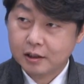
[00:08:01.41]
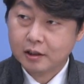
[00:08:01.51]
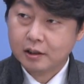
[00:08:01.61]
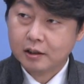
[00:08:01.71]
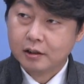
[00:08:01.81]

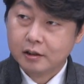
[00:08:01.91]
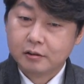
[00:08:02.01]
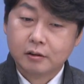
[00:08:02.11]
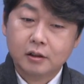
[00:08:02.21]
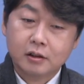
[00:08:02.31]
아.
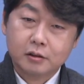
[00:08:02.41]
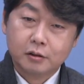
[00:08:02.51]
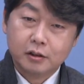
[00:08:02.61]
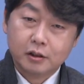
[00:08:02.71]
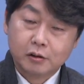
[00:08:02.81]
그래서
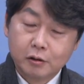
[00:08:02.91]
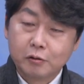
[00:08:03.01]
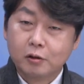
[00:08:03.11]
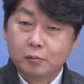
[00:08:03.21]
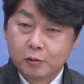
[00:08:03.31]
저희
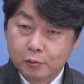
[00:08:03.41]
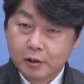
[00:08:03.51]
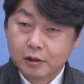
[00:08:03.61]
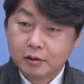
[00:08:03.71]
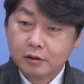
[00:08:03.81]
커리큘럼을
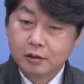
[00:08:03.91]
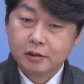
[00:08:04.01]
통해서